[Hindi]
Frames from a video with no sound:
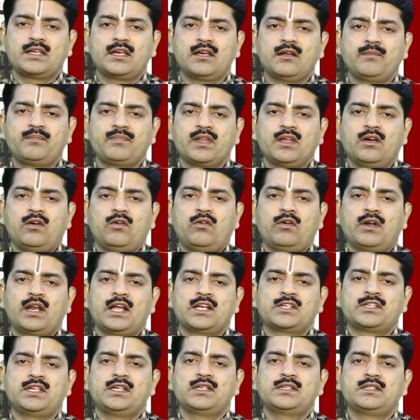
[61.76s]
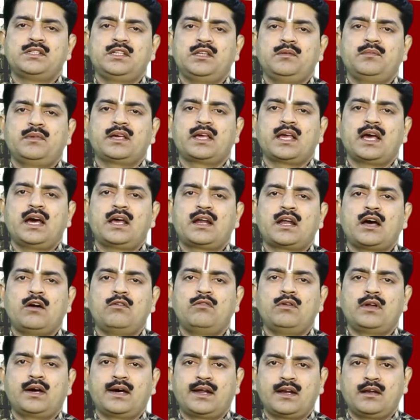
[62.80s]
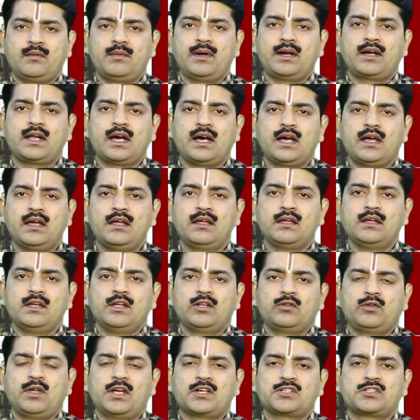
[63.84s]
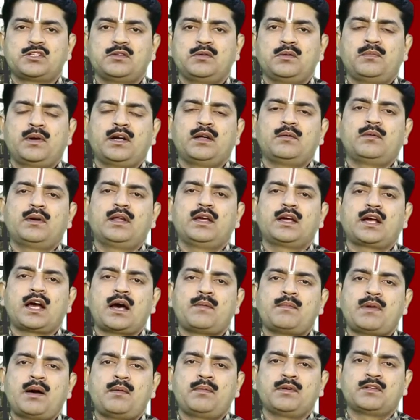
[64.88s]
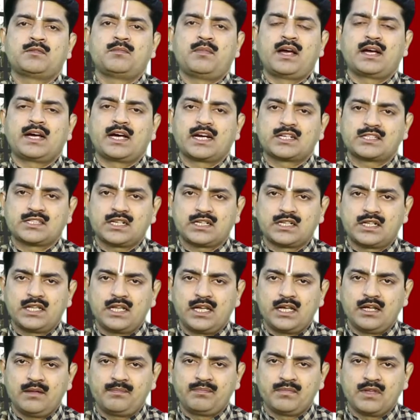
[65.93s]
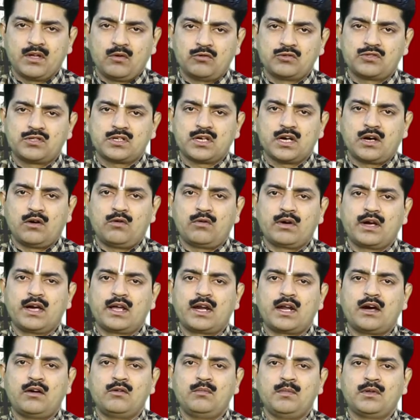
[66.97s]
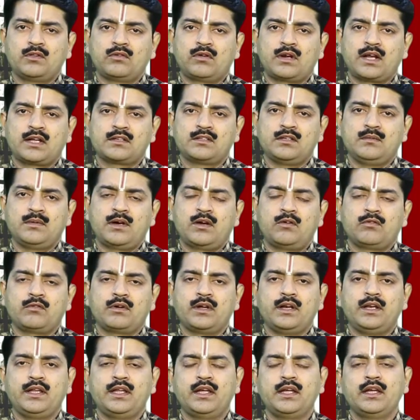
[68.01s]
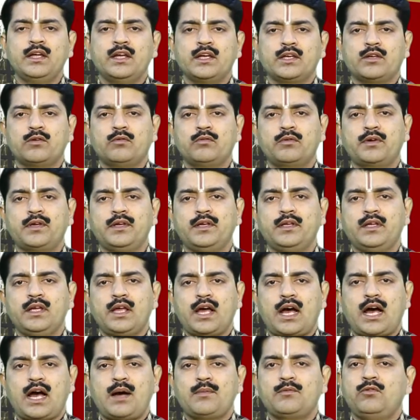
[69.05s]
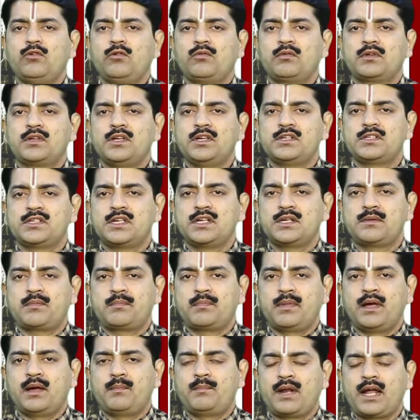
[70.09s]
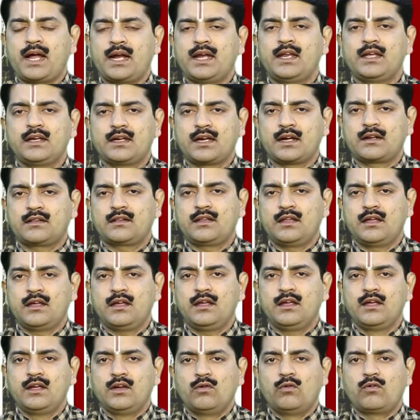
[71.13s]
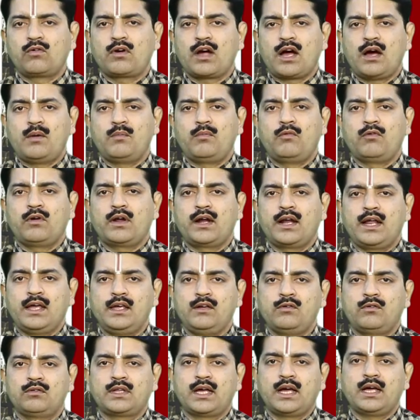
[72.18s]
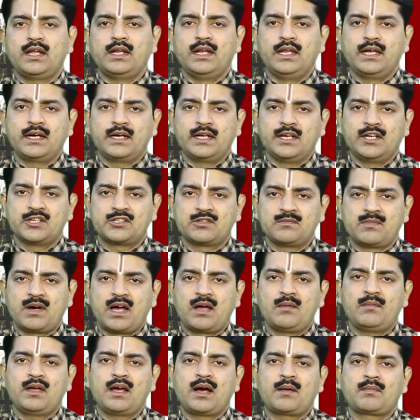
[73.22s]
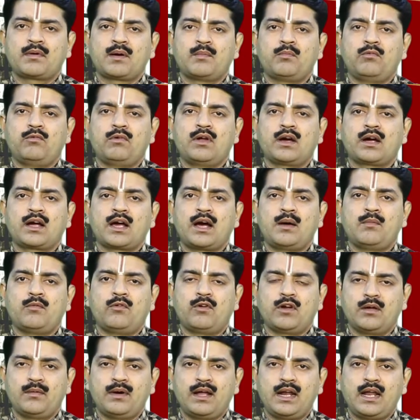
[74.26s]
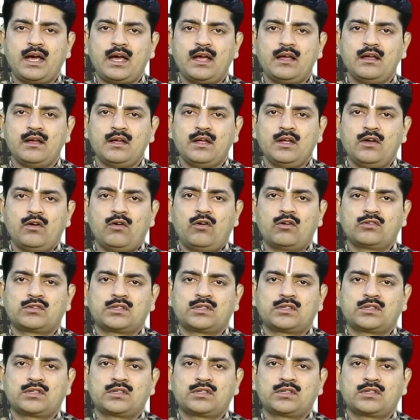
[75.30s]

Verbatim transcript: है और ऐसी स्थिति में क्या राहु लगन में बैठा है तो ऐसे में बड़े बड़े काम आप इस माह कर सकते हैं उच्च का हो गया राहु मिथुन राशि वालों के लिए क्योंकि आप जो चीज़ की प्लानिंग करते हैं वो काम पूरा नहीं होता है लेकिन इस माह में आपका पूरा काम होने वाला है और